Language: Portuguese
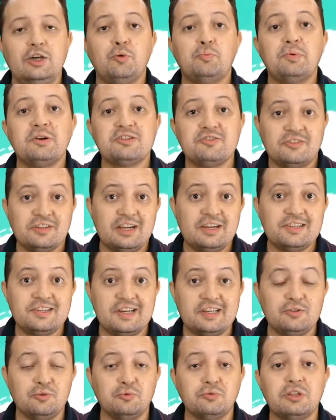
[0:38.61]
E o
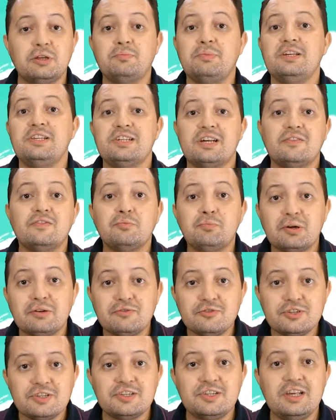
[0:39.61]
personalizado 1 também serve para
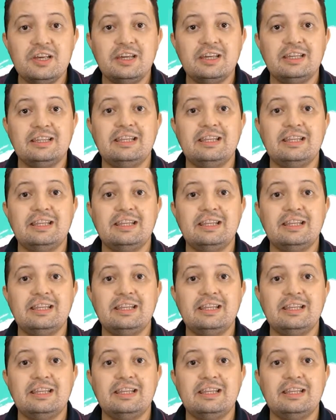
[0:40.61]
você